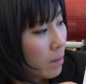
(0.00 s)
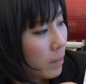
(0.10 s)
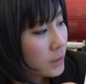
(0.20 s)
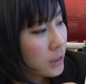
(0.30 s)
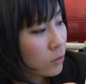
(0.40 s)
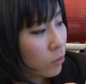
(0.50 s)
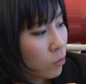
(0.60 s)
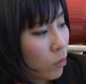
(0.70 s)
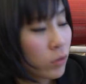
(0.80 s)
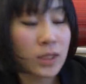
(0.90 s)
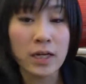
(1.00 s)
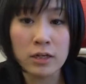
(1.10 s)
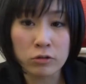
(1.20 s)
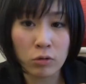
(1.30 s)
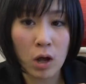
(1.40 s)
パチンコの
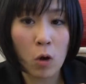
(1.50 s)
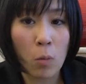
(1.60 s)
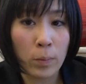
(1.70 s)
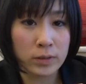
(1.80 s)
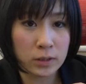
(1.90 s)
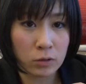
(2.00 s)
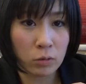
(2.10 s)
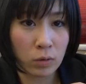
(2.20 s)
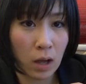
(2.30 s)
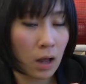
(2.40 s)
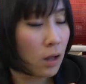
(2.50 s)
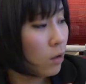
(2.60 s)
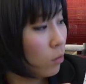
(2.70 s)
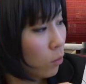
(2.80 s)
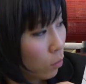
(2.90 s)
オーサリングとかコンポジットとか
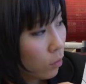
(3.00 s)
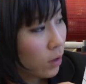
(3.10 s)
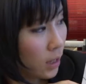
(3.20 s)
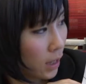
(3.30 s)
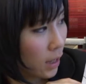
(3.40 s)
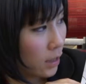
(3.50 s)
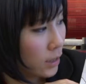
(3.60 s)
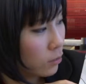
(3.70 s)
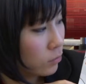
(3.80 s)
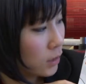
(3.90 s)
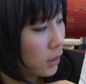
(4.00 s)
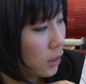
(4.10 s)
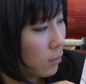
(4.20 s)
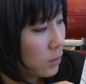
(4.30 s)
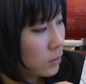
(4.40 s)
を、担当され
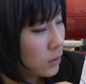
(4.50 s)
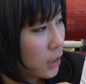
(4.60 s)
ています。